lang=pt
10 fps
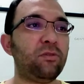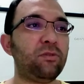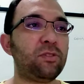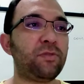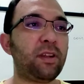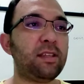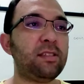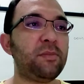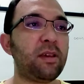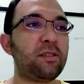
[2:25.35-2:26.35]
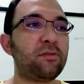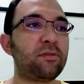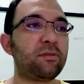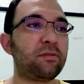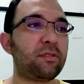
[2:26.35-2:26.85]
Os
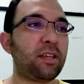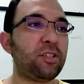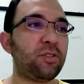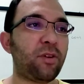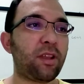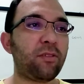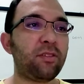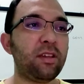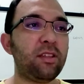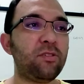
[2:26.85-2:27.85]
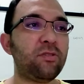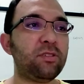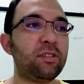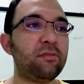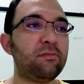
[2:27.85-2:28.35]
falecimentos na história do dia de
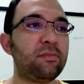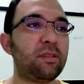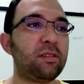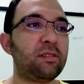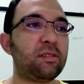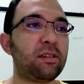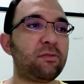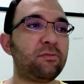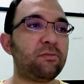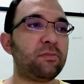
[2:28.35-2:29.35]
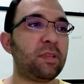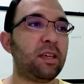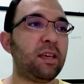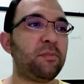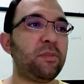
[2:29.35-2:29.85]
hoje são,
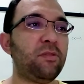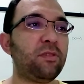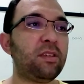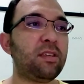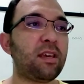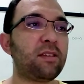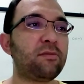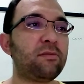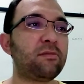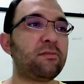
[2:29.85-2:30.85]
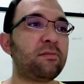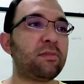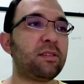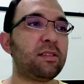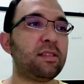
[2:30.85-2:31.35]
em
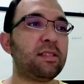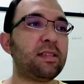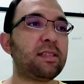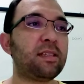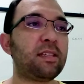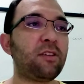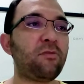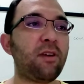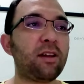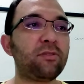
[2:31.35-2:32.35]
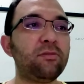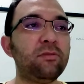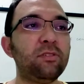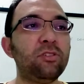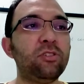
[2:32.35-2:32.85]
1564,
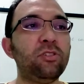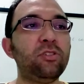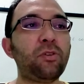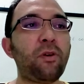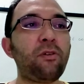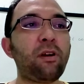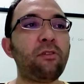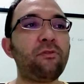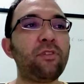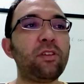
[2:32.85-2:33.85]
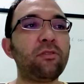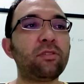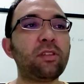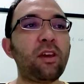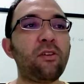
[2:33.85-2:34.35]
João Calvino,
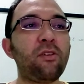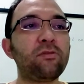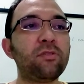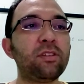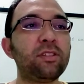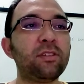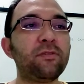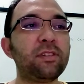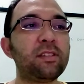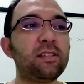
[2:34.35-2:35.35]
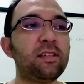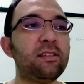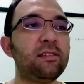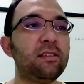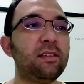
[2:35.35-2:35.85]
teólogo cristão
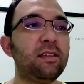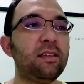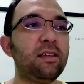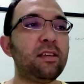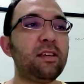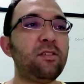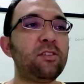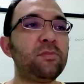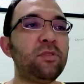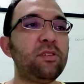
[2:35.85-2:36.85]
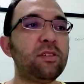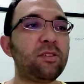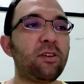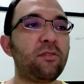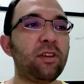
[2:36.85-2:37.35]
francês, e em
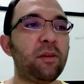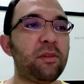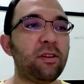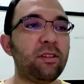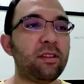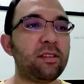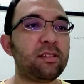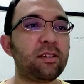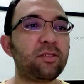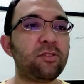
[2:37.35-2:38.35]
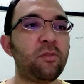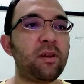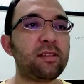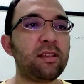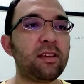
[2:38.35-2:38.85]
2019, Gabriel Diniz, cantor
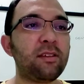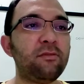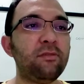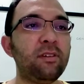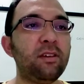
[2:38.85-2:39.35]
brasileiro,